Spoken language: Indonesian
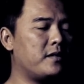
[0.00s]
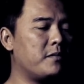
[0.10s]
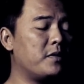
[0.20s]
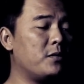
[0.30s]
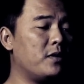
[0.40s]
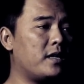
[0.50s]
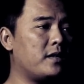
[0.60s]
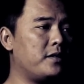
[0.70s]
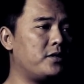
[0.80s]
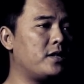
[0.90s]

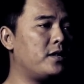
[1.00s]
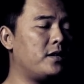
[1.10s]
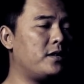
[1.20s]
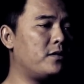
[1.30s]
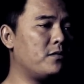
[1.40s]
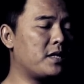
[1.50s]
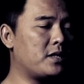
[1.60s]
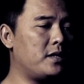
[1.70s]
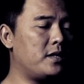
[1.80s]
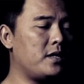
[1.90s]
kebetulan kejadiannya itu
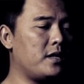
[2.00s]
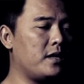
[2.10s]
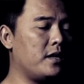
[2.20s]
masih di